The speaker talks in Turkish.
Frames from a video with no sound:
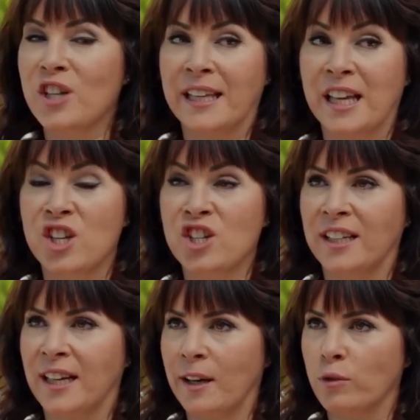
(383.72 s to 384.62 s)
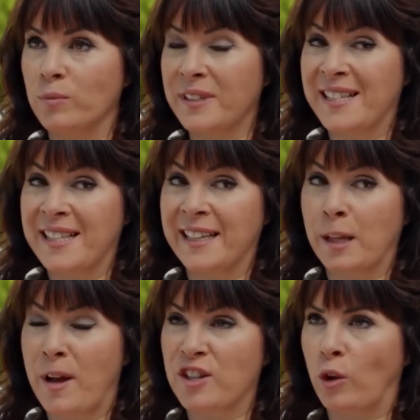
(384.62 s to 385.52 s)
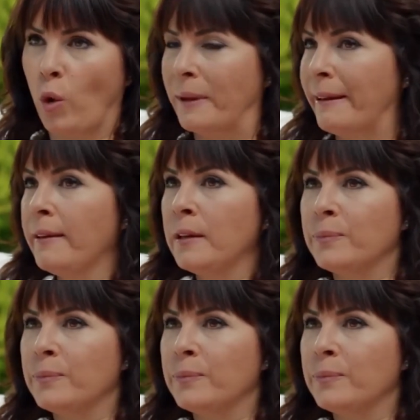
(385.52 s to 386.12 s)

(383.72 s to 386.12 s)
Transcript: İnşallah, inşallah yavrum. Kesinlikle bence de olmalı.